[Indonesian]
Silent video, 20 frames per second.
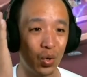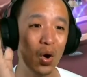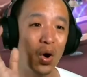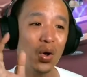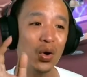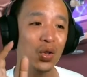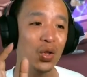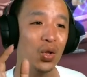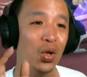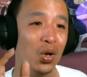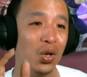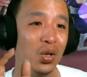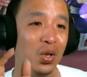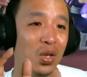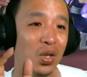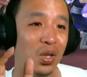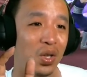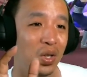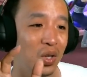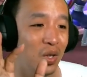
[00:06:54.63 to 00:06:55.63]
Orion
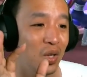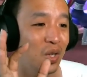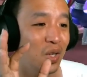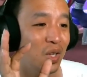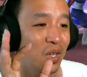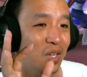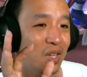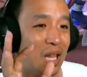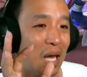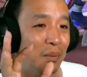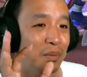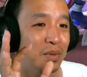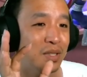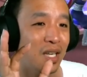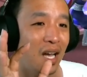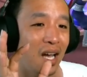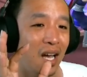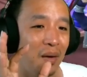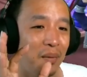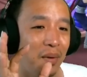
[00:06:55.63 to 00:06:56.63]
tak
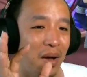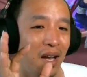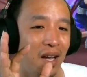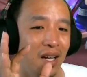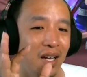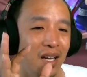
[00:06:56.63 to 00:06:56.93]
bisa apa?